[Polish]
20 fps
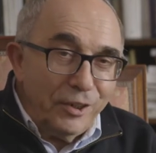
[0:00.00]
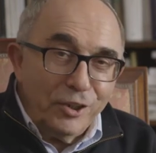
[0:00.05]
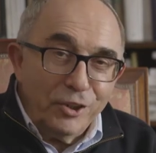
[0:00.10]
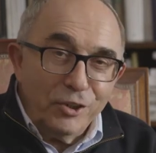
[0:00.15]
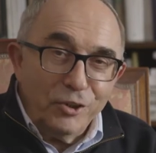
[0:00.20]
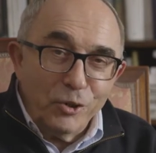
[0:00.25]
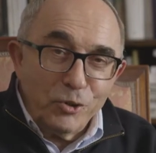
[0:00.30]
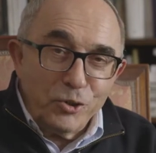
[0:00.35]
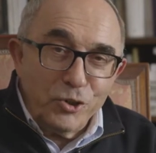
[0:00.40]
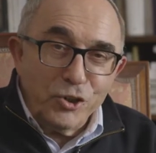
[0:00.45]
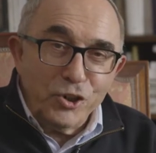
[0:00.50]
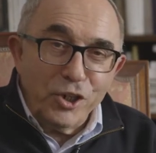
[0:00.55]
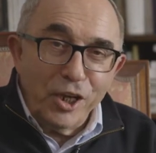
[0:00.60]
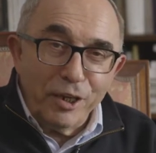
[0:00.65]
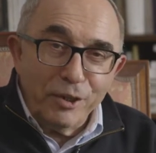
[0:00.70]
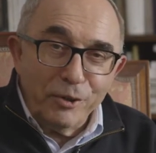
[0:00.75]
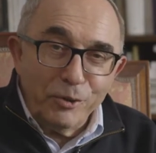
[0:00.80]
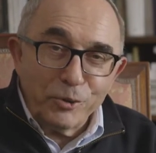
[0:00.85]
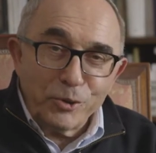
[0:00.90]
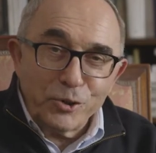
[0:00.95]
i do
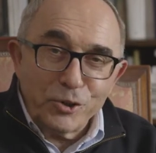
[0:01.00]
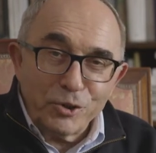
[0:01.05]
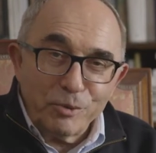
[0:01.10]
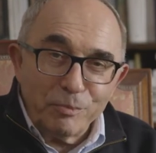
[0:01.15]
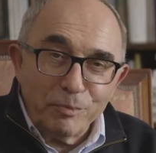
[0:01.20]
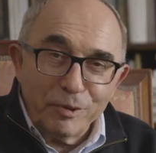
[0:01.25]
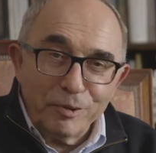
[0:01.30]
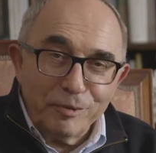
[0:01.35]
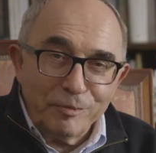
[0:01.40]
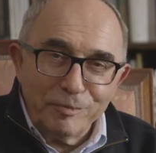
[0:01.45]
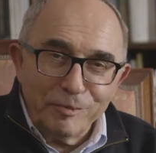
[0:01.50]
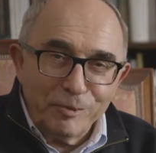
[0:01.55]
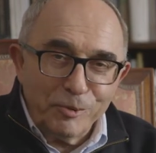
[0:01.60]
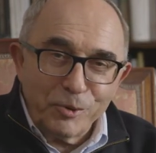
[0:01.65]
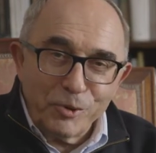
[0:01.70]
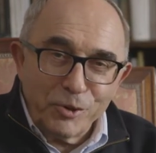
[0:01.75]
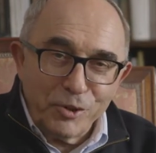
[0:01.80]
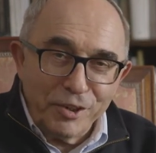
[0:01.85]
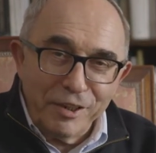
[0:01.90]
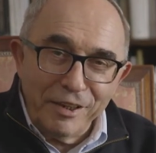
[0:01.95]
dzisiaj już,
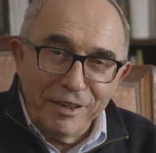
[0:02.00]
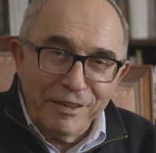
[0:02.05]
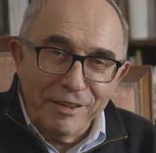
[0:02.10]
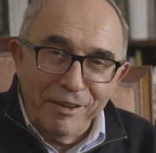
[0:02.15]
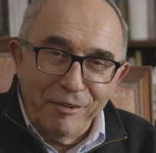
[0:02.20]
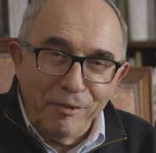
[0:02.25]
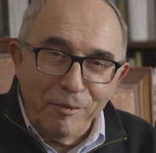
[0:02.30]
już nie, nie,